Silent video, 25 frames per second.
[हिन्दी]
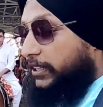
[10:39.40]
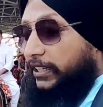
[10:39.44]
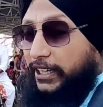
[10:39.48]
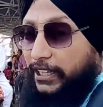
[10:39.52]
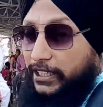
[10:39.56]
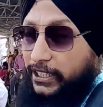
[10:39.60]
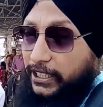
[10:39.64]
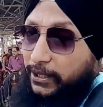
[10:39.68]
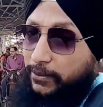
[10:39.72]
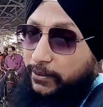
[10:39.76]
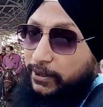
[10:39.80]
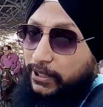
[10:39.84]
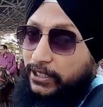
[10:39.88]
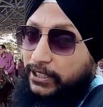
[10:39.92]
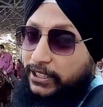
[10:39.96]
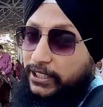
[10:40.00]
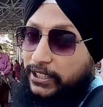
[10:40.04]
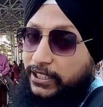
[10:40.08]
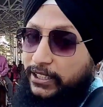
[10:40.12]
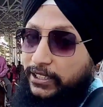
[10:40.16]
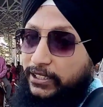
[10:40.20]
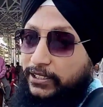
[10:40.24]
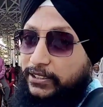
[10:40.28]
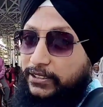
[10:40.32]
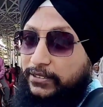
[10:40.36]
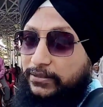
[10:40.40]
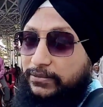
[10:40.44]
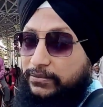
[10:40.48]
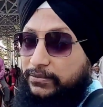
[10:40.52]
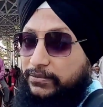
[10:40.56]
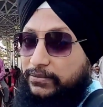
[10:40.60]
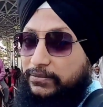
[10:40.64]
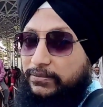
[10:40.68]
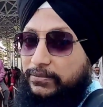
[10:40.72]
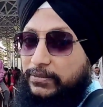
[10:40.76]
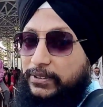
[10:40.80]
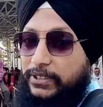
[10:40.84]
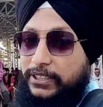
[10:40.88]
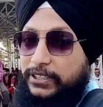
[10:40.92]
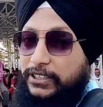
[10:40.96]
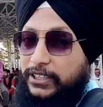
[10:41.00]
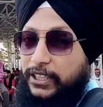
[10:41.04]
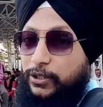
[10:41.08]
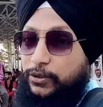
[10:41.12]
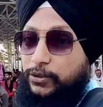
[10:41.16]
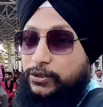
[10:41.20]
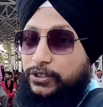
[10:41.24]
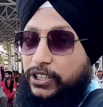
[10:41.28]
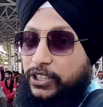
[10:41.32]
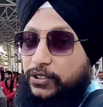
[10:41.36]
मिलती या नहीं मिलती
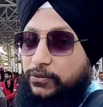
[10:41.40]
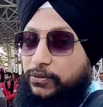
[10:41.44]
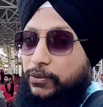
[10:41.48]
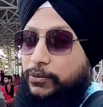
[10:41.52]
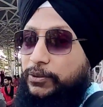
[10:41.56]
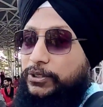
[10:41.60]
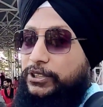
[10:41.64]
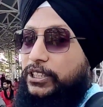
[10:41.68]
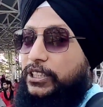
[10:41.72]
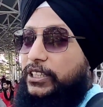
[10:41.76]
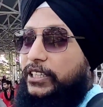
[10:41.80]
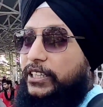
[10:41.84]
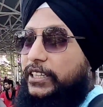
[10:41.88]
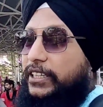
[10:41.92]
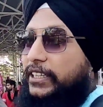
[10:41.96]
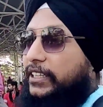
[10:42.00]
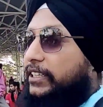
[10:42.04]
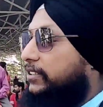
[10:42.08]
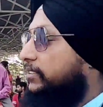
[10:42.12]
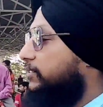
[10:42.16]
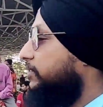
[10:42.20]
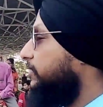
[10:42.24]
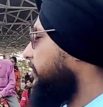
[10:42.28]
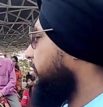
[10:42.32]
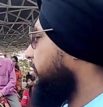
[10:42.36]
इसका कुछ कंफर्मेशन नहीं है